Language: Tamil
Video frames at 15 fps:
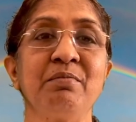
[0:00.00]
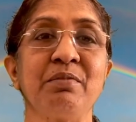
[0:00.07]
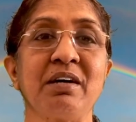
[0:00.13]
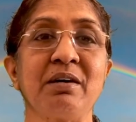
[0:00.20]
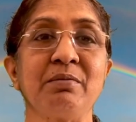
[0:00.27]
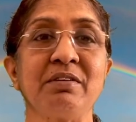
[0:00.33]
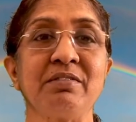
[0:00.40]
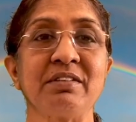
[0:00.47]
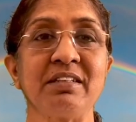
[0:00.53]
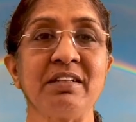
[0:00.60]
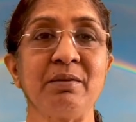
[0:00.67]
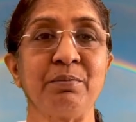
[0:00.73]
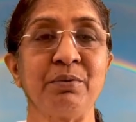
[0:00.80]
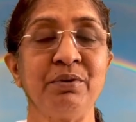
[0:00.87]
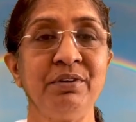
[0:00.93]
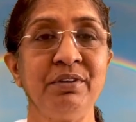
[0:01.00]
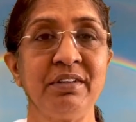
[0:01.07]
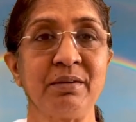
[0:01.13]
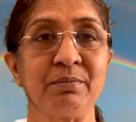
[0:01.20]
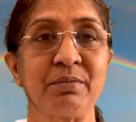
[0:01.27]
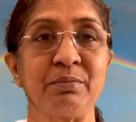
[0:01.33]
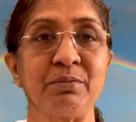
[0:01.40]
பாபா வந்து இப்போது
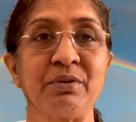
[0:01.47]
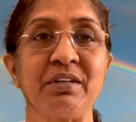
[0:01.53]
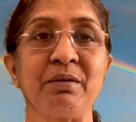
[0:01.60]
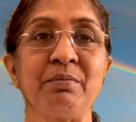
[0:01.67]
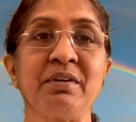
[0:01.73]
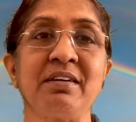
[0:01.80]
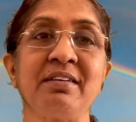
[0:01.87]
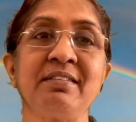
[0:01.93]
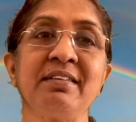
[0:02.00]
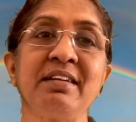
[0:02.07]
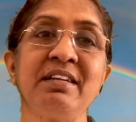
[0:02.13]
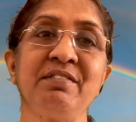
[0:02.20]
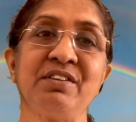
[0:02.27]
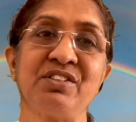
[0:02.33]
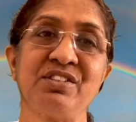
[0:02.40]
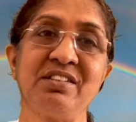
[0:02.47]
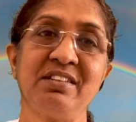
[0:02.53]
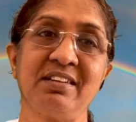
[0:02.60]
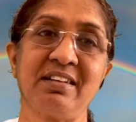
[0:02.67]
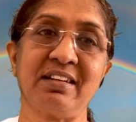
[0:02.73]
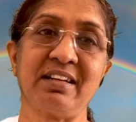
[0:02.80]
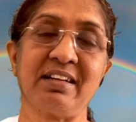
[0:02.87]
நம்ம மூலமாக செய்ய
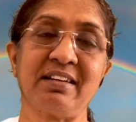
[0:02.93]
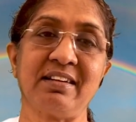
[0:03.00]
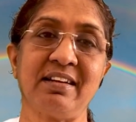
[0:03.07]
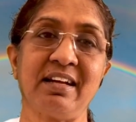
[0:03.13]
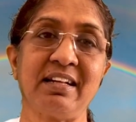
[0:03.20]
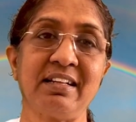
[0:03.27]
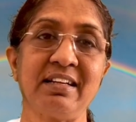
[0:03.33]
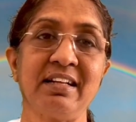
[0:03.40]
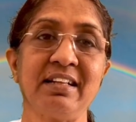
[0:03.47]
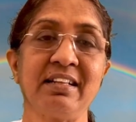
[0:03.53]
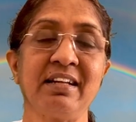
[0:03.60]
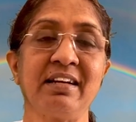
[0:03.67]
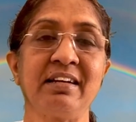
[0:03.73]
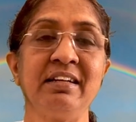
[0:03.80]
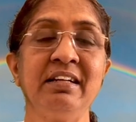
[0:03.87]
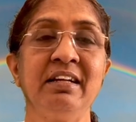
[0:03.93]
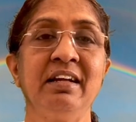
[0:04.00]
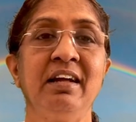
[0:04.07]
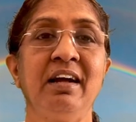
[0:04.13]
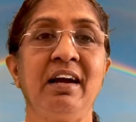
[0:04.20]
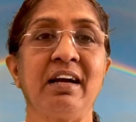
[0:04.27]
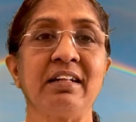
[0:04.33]
வச்சுட்டு இருக்கிறார் அதனால்தான்
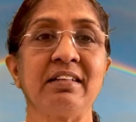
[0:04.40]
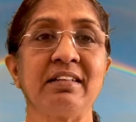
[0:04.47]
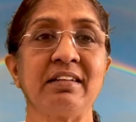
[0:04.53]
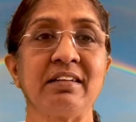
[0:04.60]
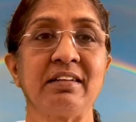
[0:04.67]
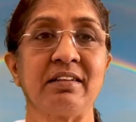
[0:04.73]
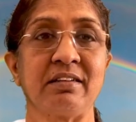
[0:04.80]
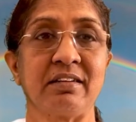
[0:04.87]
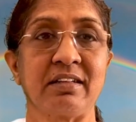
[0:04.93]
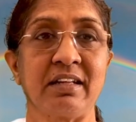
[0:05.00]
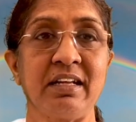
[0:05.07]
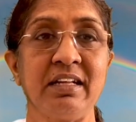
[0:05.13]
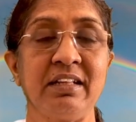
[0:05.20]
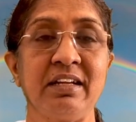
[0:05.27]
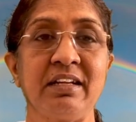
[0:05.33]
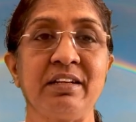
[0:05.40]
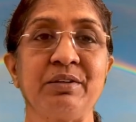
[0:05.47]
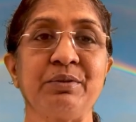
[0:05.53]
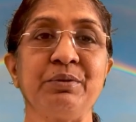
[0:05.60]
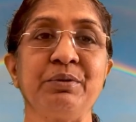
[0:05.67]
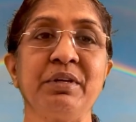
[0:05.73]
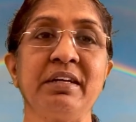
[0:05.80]
அந்த
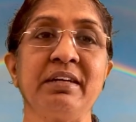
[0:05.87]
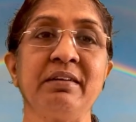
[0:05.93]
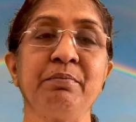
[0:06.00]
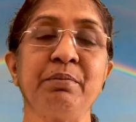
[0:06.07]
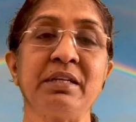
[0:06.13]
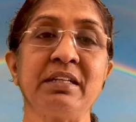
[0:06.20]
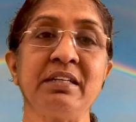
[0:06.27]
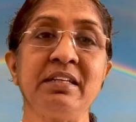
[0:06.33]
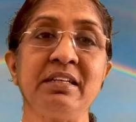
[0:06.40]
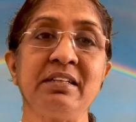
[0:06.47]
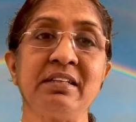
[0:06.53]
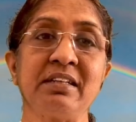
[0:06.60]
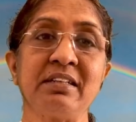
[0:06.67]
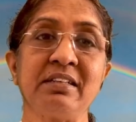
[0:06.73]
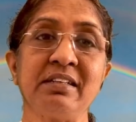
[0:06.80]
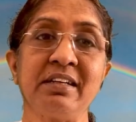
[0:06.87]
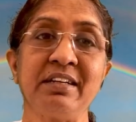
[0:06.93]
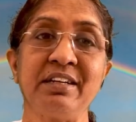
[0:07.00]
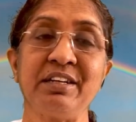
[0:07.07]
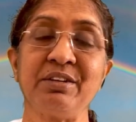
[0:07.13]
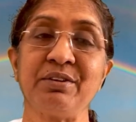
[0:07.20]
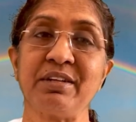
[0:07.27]
கீதையில் கூட பதினெட்டு
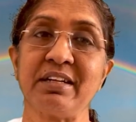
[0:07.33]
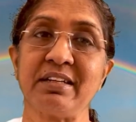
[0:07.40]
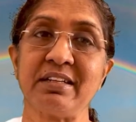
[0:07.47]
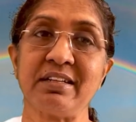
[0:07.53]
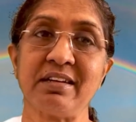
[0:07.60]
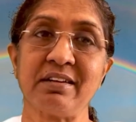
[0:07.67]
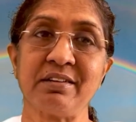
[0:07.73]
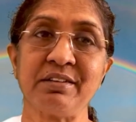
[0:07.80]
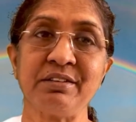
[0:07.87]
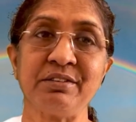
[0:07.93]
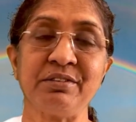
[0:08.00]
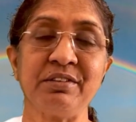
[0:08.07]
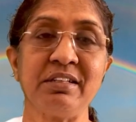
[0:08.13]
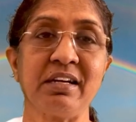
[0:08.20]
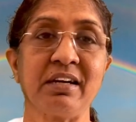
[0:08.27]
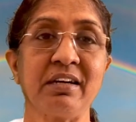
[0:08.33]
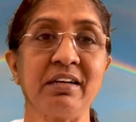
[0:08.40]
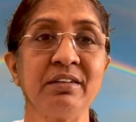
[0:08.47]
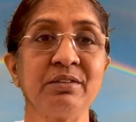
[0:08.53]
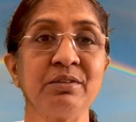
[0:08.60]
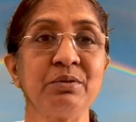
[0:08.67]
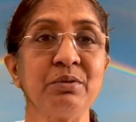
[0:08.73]
அத்தியாயங்களுடைய ஞானம்
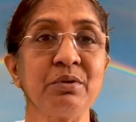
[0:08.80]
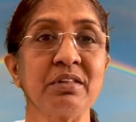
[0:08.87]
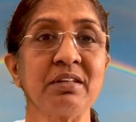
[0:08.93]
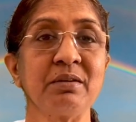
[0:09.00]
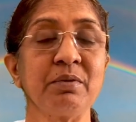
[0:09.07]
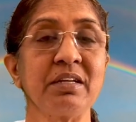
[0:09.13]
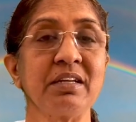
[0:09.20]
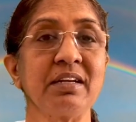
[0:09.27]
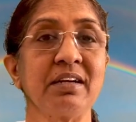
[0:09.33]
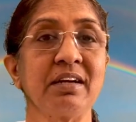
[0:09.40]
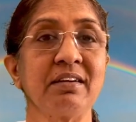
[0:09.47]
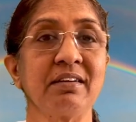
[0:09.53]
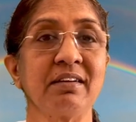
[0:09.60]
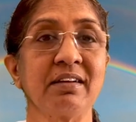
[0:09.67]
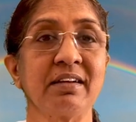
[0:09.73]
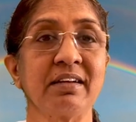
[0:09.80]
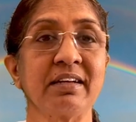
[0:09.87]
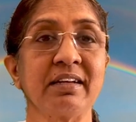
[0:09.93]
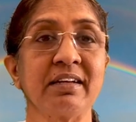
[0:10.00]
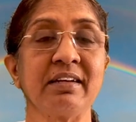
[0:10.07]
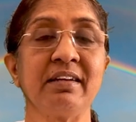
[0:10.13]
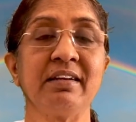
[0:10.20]
யாருக்கு கொடுத்த மாதிரி
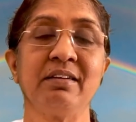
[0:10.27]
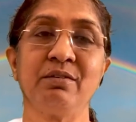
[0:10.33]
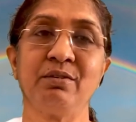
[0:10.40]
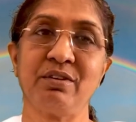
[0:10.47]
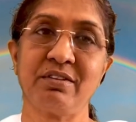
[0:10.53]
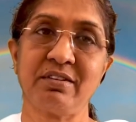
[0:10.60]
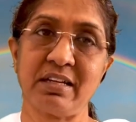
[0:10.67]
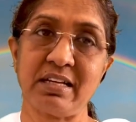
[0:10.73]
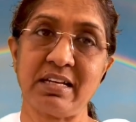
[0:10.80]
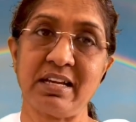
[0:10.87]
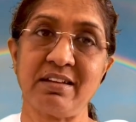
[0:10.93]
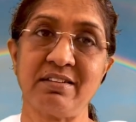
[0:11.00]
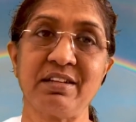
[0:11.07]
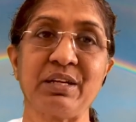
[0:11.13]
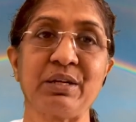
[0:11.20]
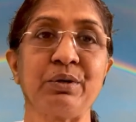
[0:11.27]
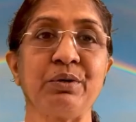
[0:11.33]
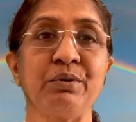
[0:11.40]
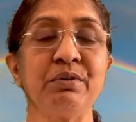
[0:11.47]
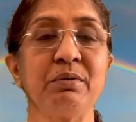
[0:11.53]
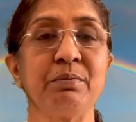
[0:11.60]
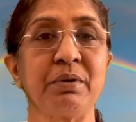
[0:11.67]
காட்டிருக்காங்க ஒரு சன்னியாசிக்கோ
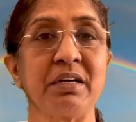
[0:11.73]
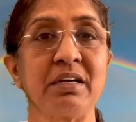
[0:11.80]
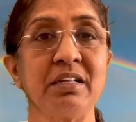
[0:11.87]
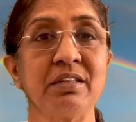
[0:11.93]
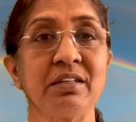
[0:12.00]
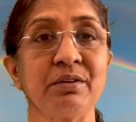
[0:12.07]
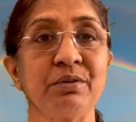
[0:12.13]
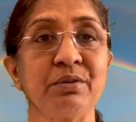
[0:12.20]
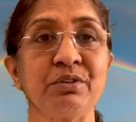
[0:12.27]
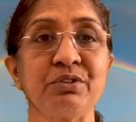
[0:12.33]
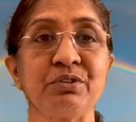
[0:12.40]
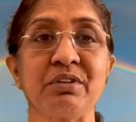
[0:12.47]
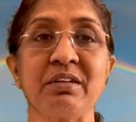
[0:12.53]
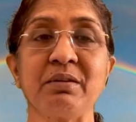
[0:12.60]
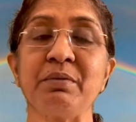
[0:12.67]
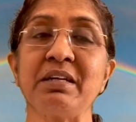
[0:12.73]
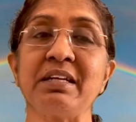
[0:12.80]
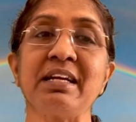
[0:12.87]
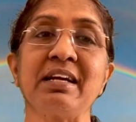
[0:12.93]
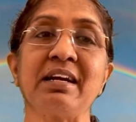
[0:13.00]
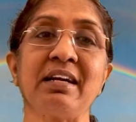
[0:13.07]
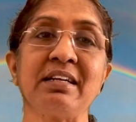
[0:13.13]
ஒரு பண்டிதருக்கோ சொன்ன
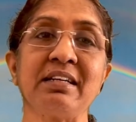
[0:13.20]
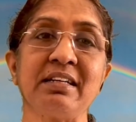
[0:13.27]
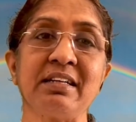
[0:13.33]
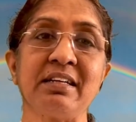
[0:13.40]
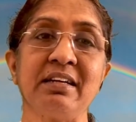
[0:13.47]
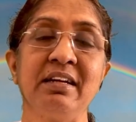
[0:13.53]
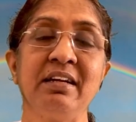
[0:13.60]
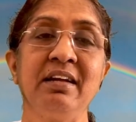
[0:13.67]
மாதிரி காட்டலை